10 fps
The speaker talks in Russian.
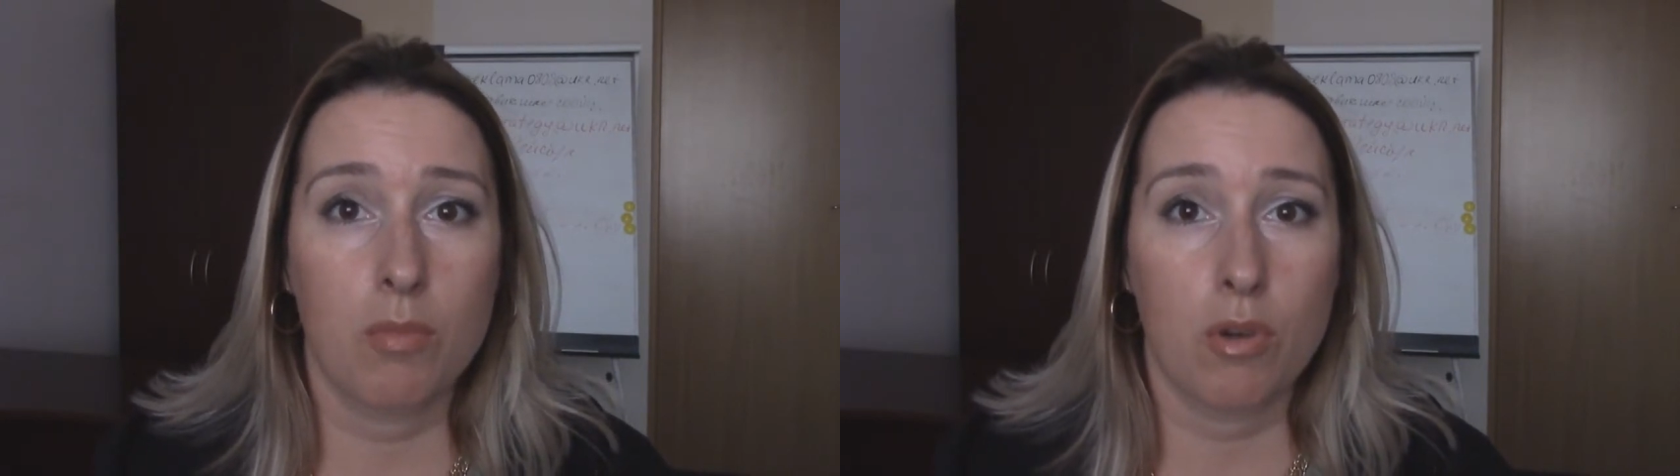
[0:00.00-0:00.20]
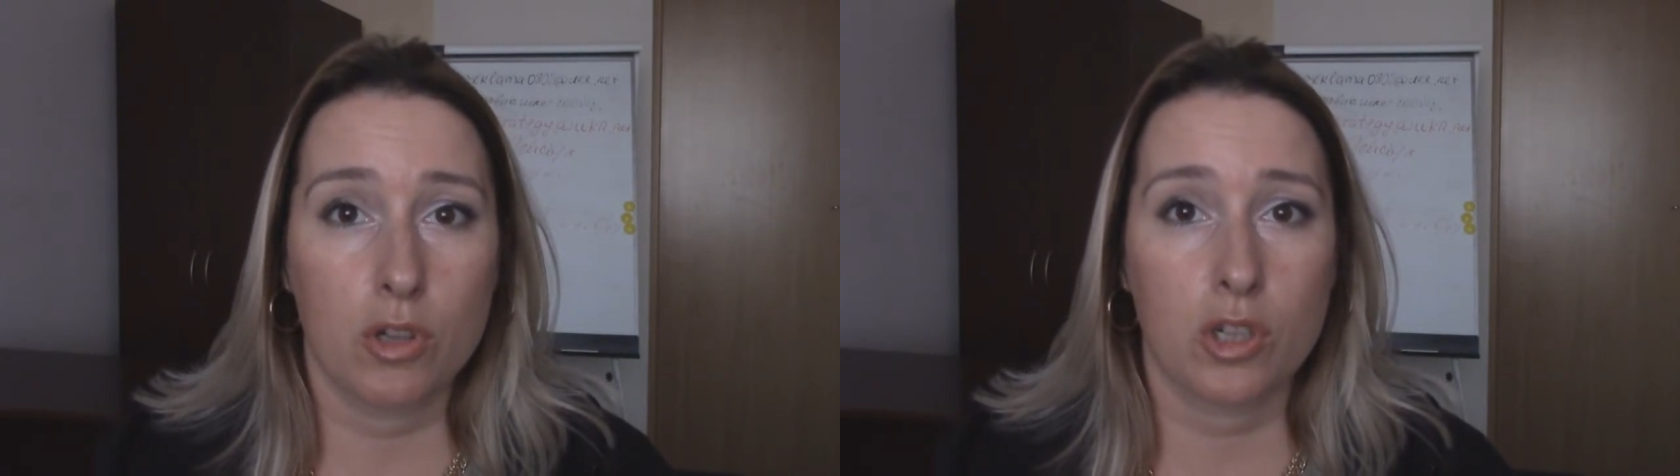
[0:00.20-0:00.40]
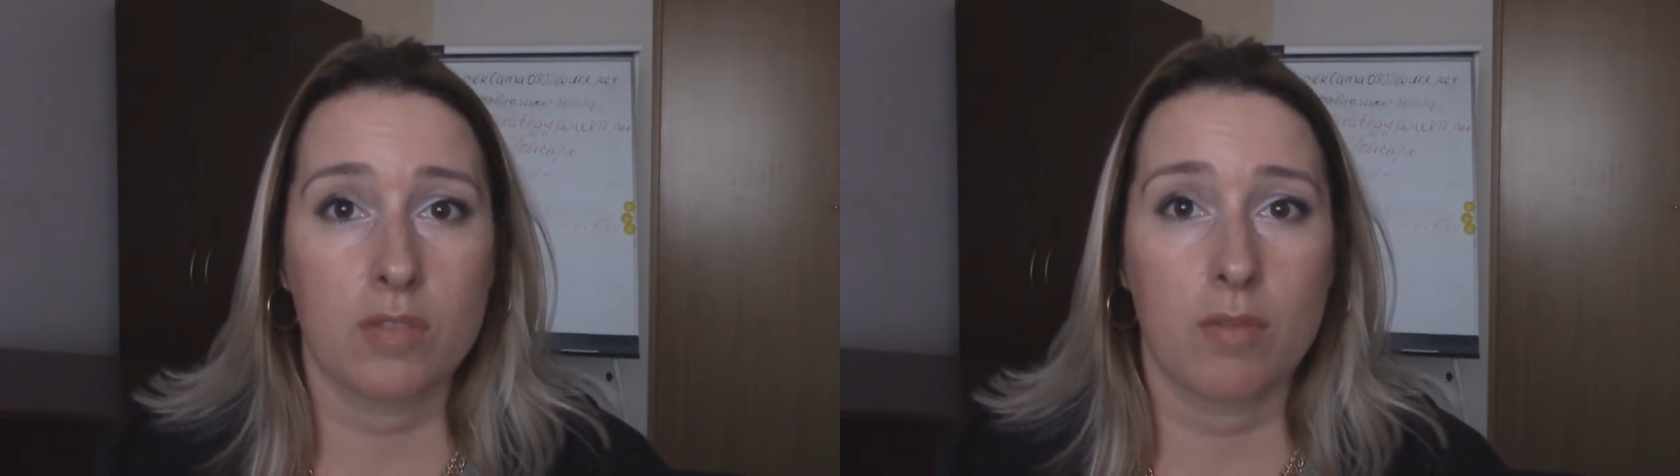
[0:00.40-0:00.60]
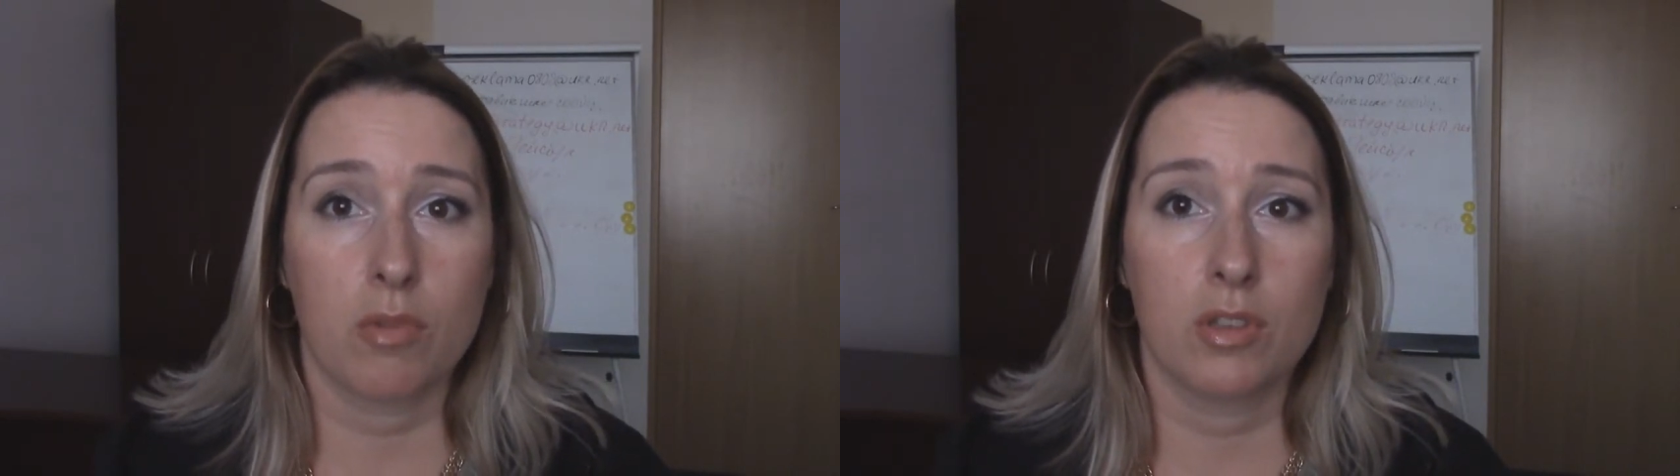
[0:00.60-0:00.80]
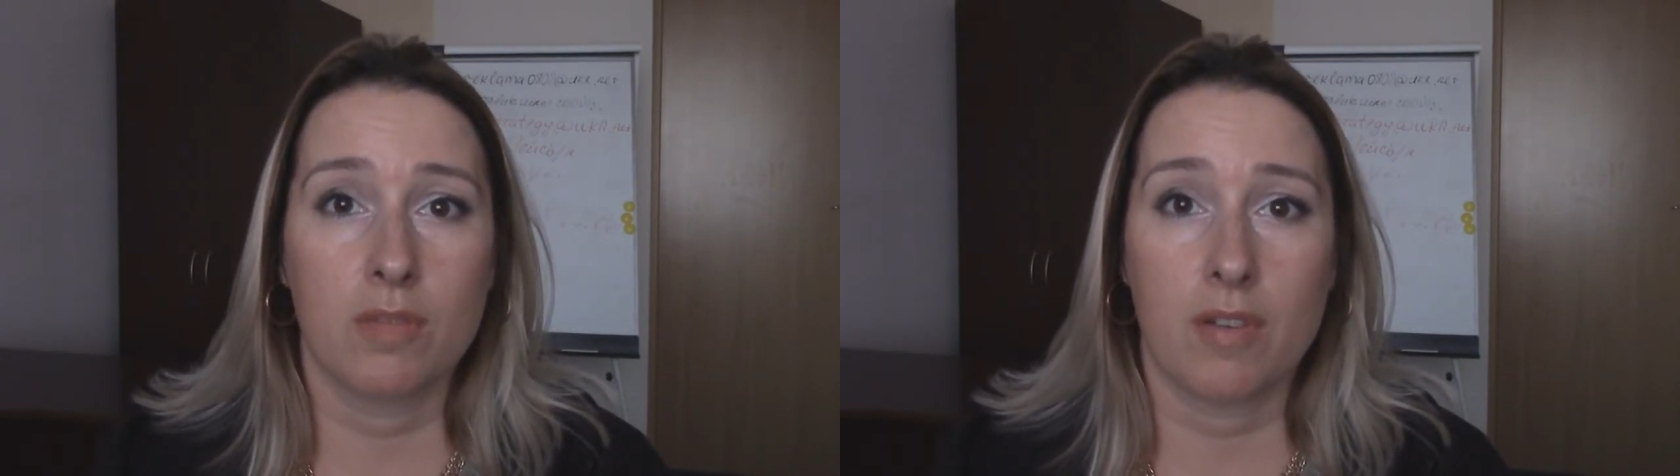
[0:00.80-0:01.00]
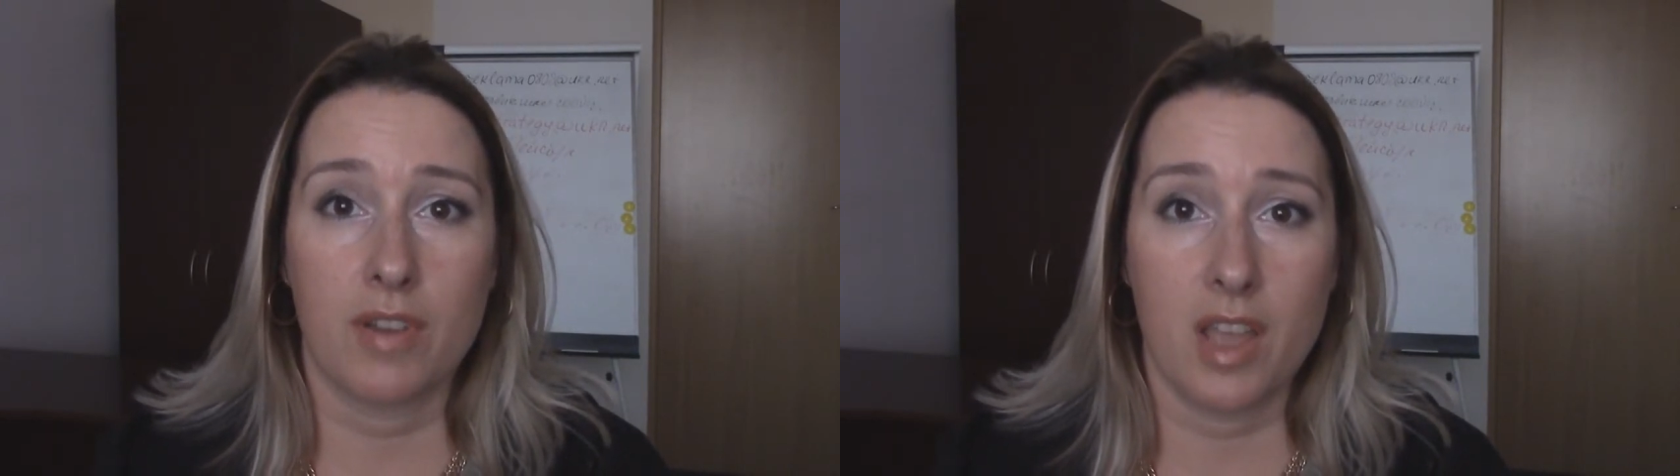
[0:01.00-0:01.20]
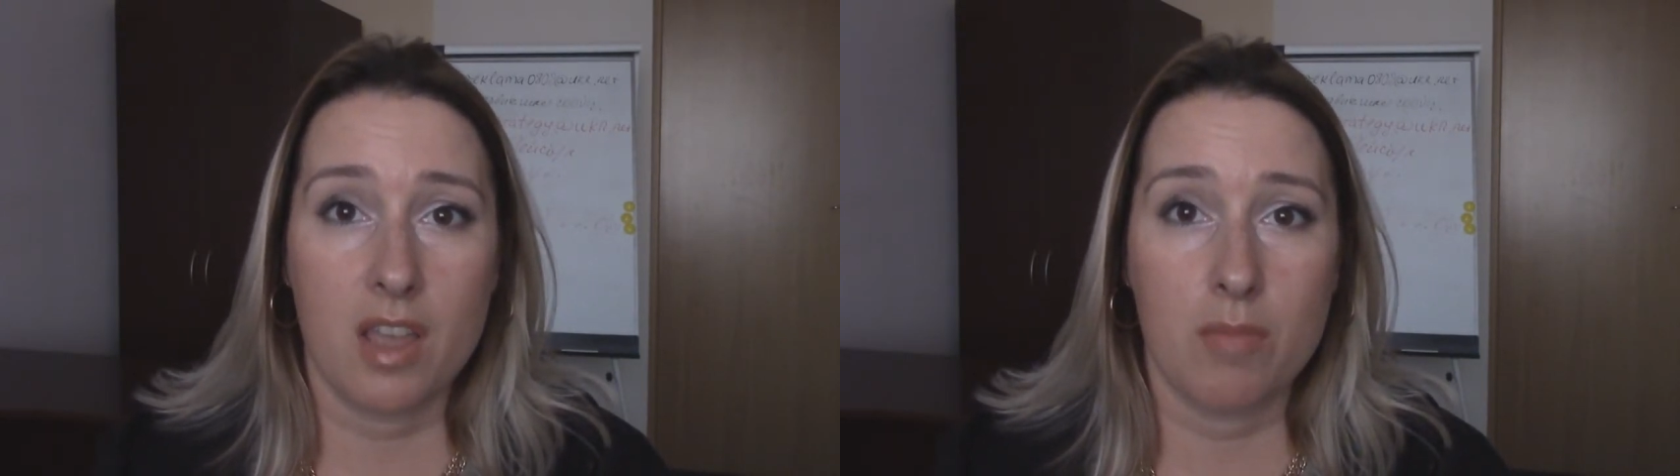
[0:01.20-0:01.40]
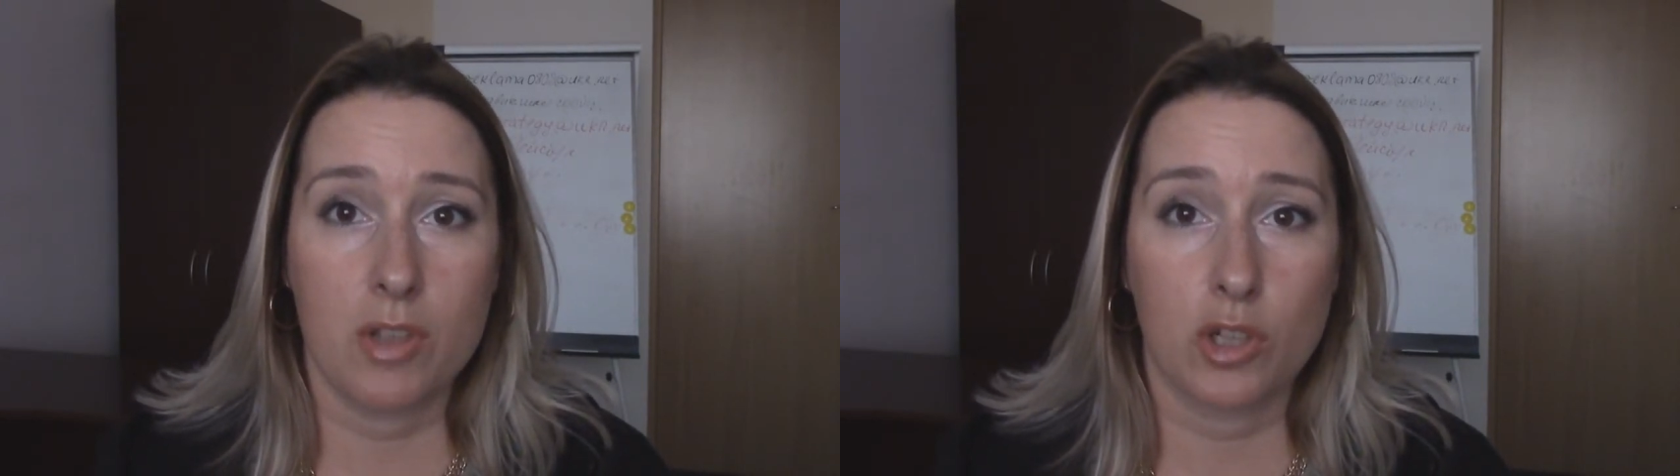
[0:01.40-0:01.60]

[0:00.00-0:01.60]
больше свободного времени,